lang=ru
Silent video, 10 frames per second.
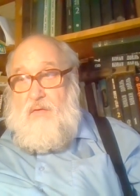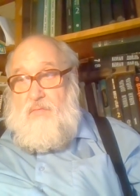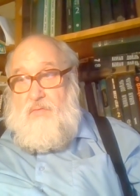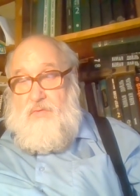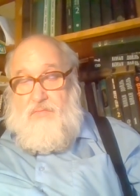
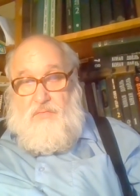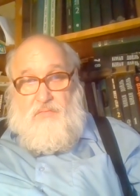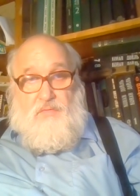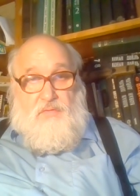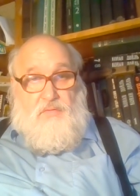Вот. Ну
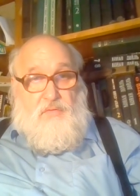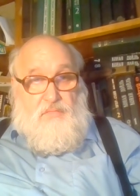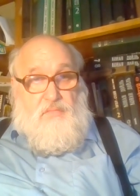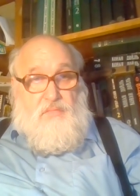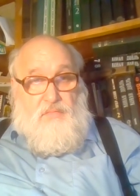вот
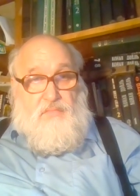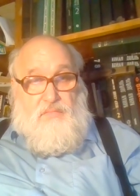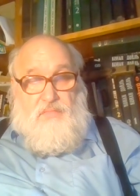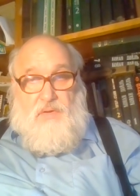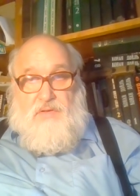он
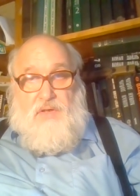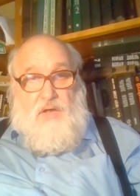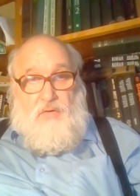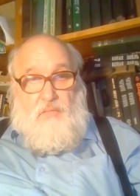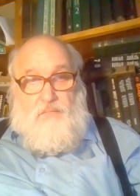
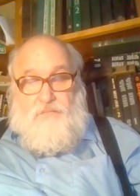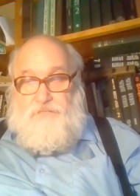астроном.